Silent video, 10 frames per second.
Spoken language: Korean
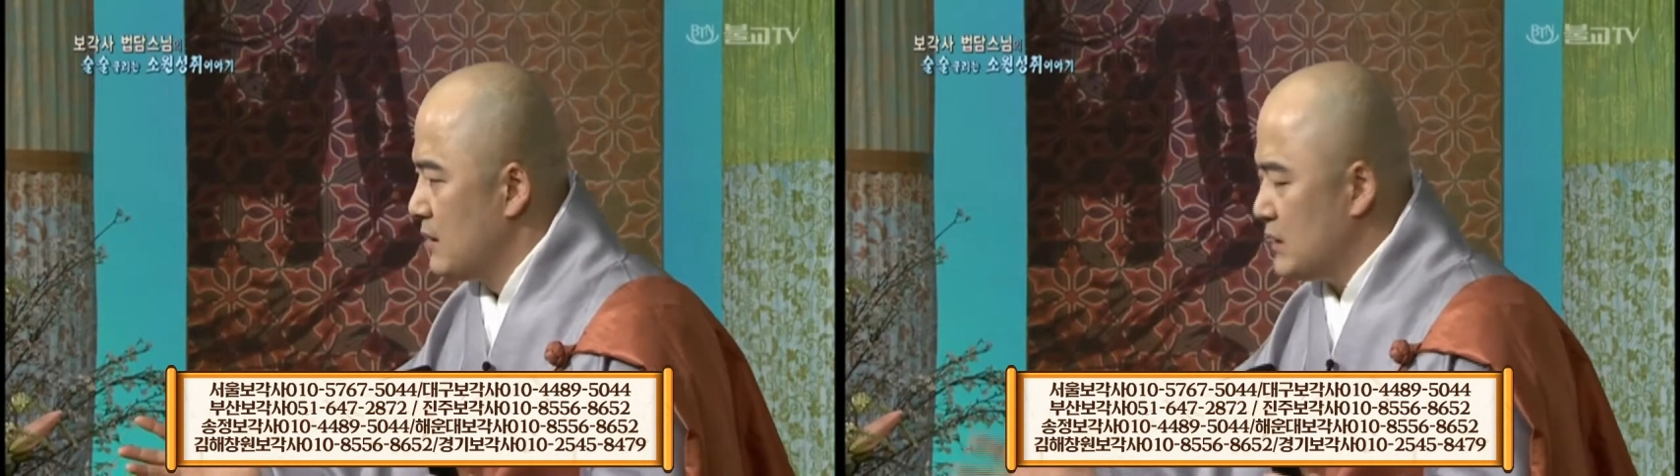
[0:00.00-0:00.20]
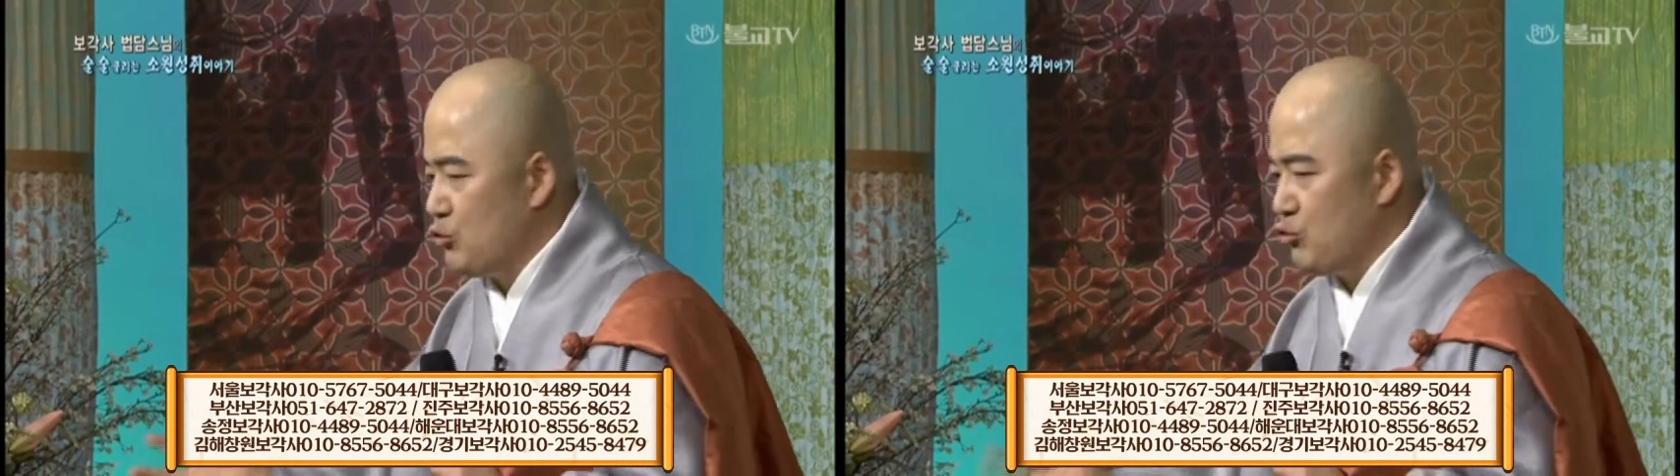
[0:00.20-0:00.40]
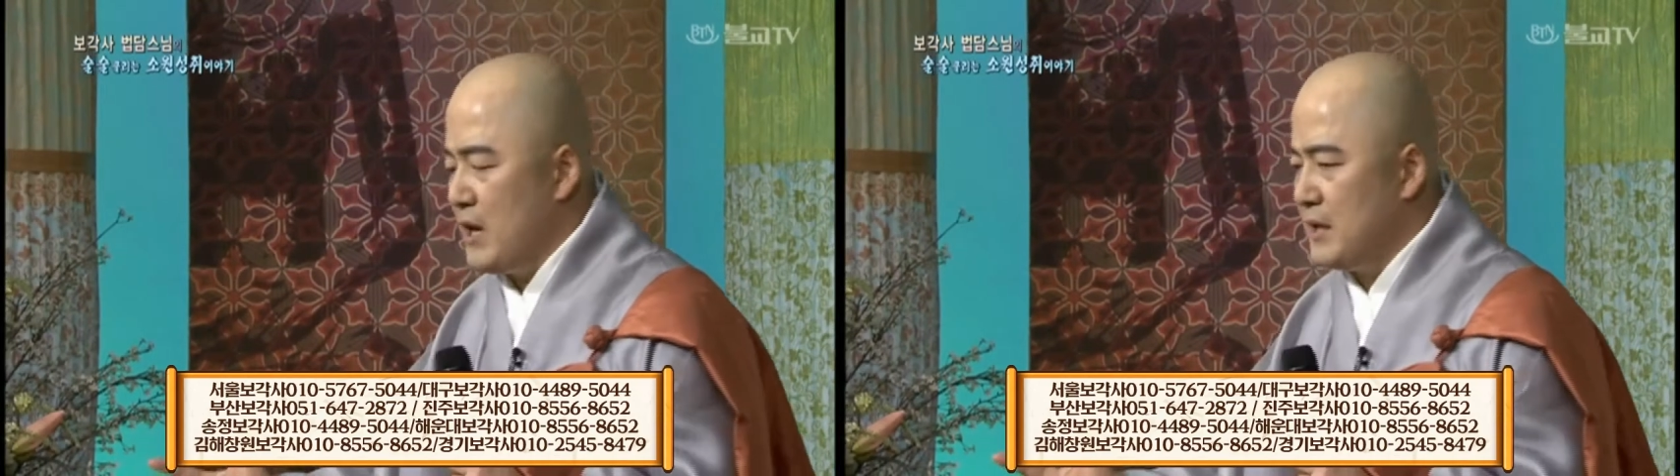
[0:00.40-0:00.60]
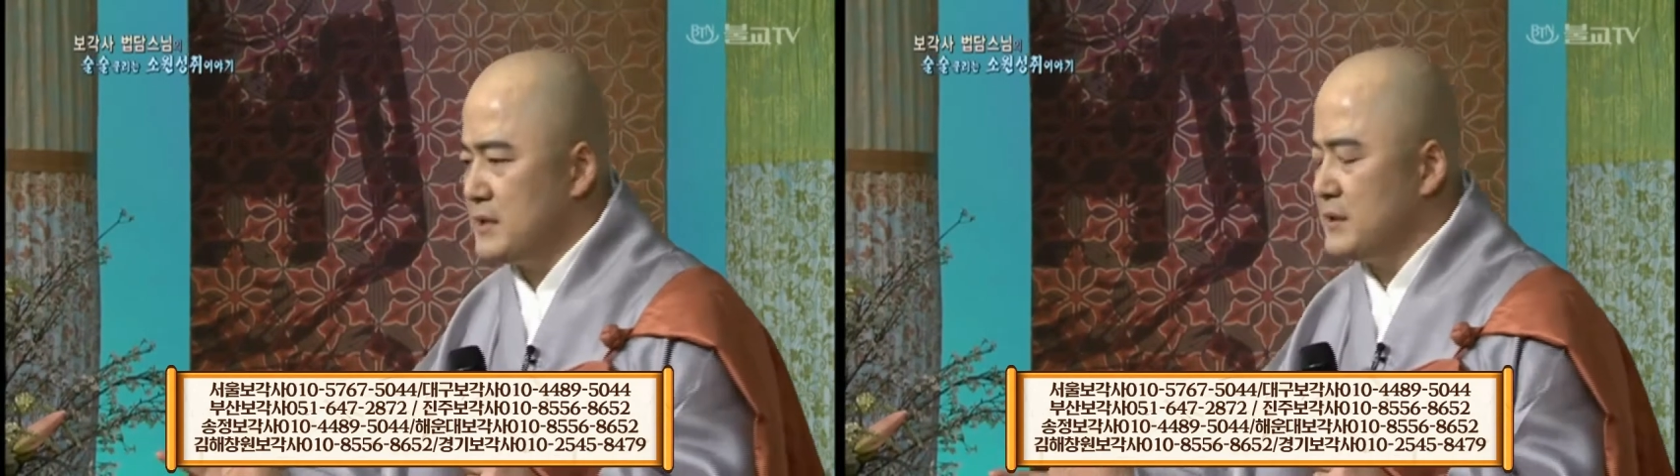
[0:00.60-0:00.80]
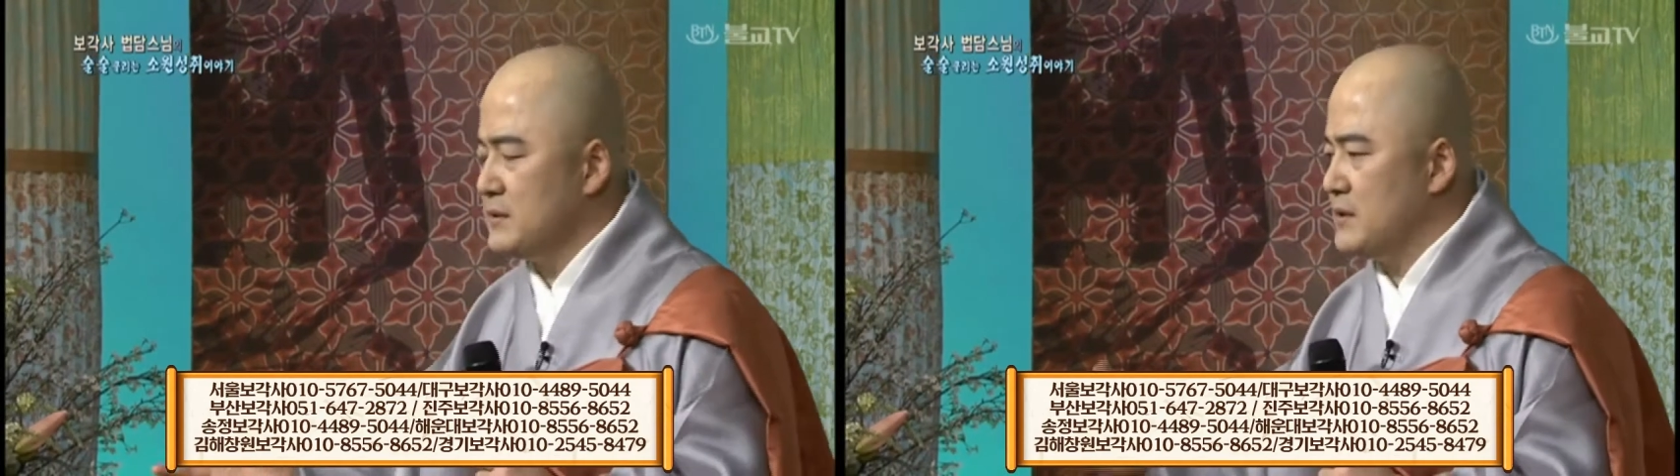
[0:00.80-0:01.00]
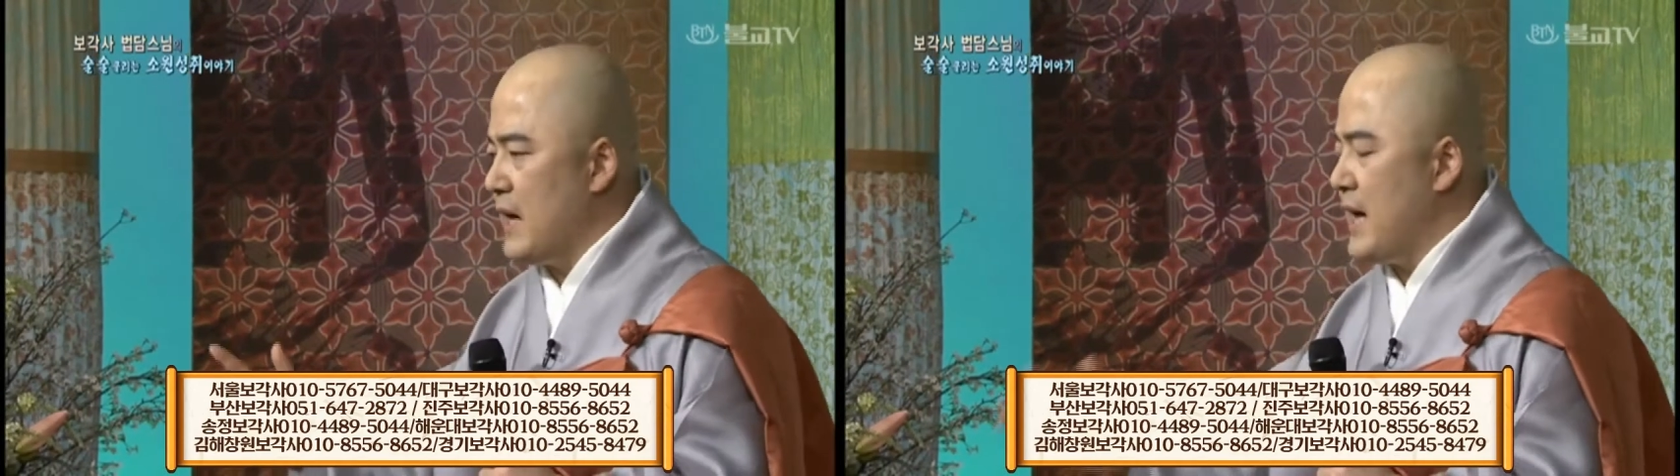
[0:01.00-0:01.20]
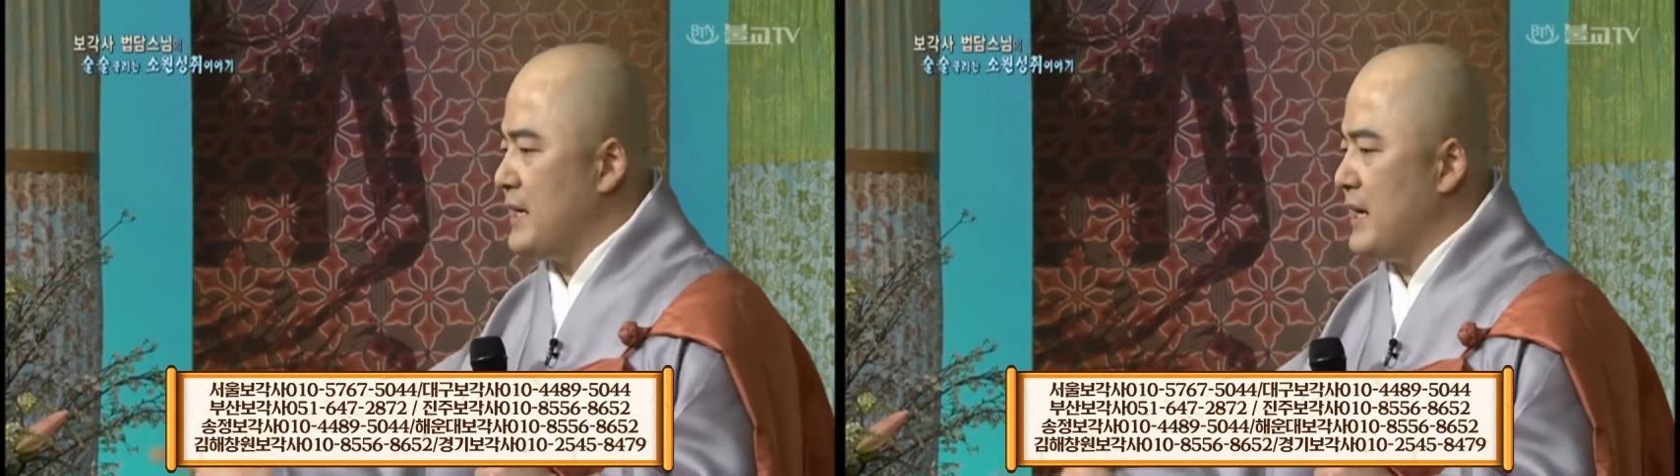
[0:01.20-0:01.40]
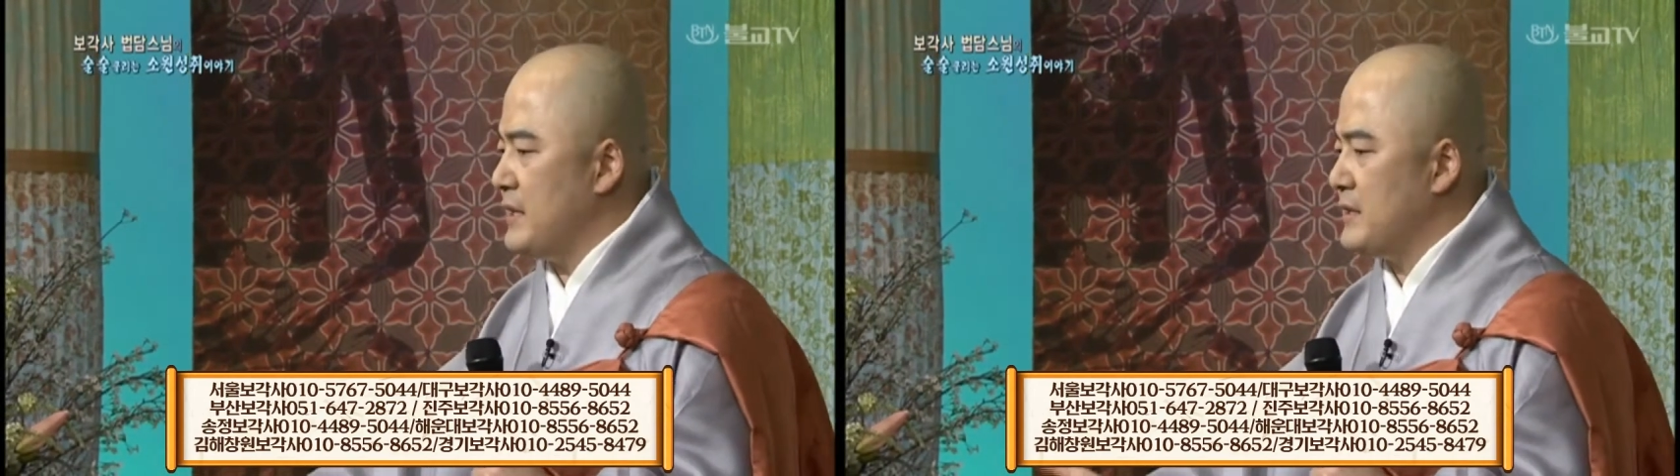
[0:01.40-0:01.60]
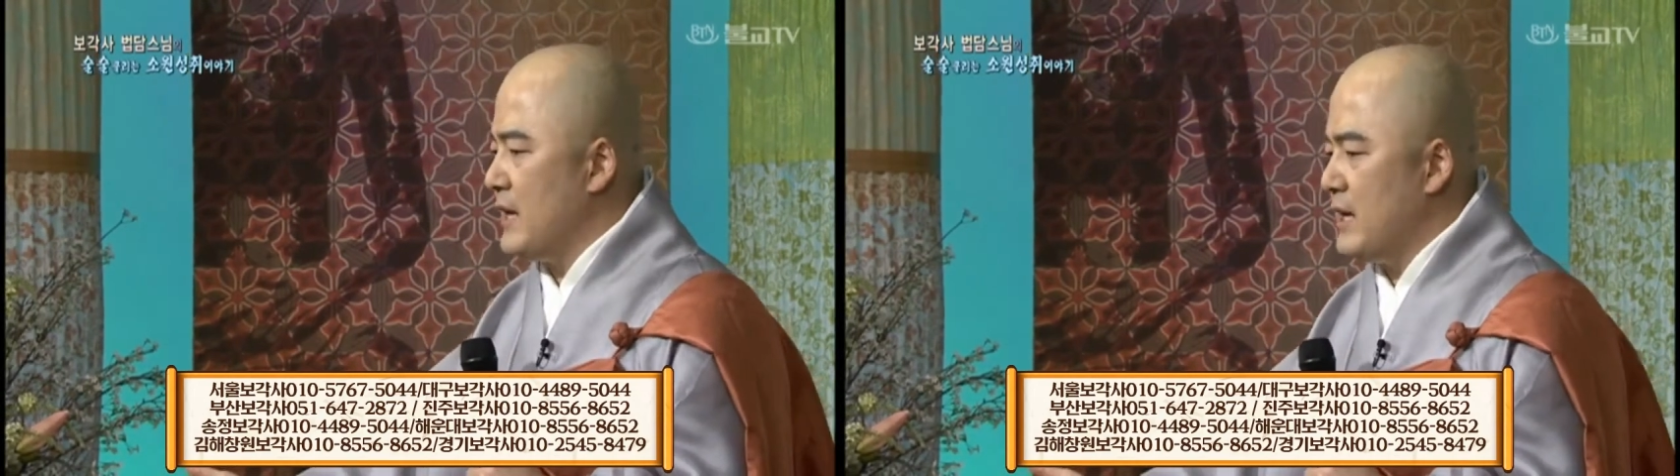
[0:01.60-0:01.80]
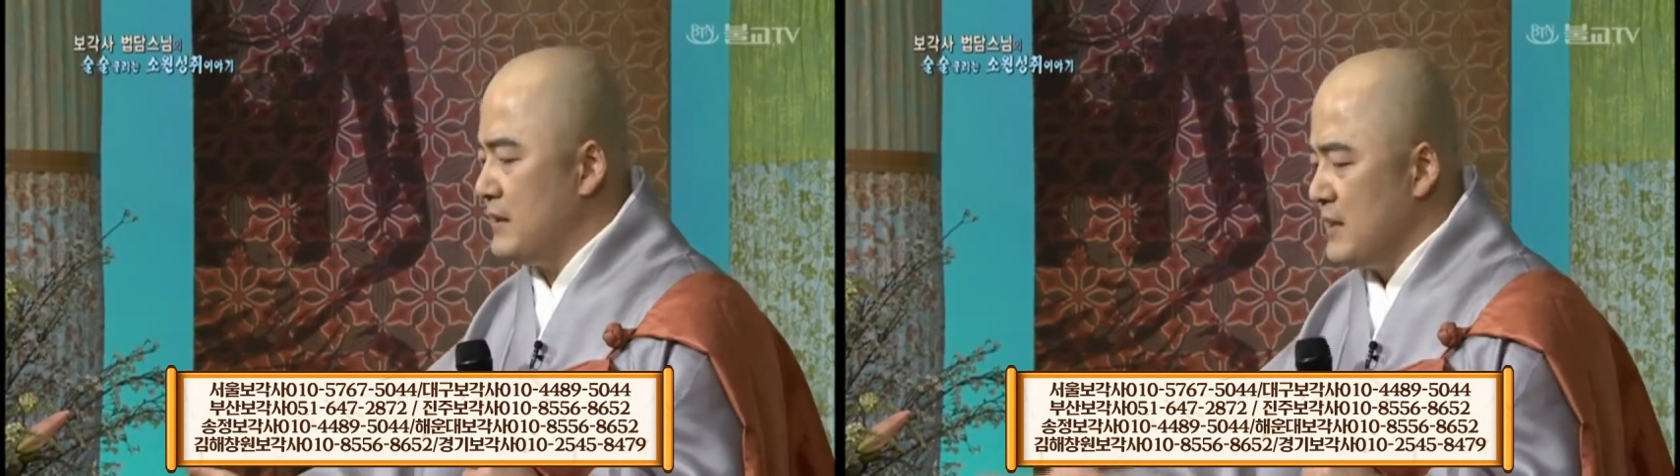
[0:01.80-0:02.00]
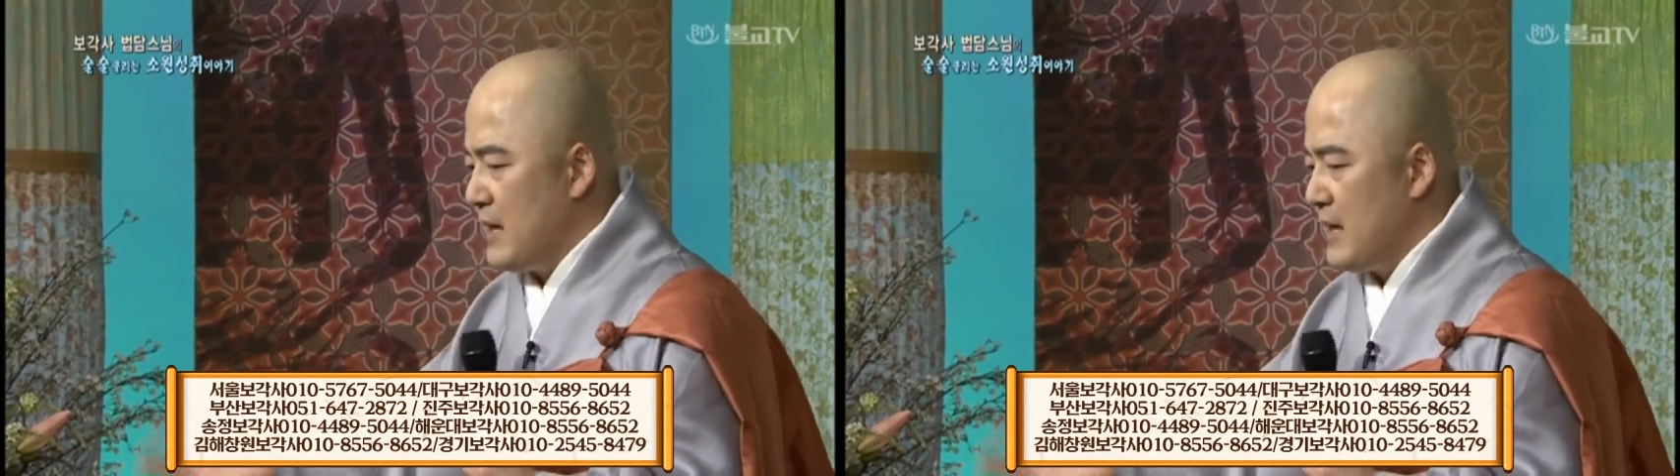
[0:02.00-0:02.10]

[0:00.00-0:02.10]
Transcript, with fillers: 근데 중요한 것은 그 아이가 일어날,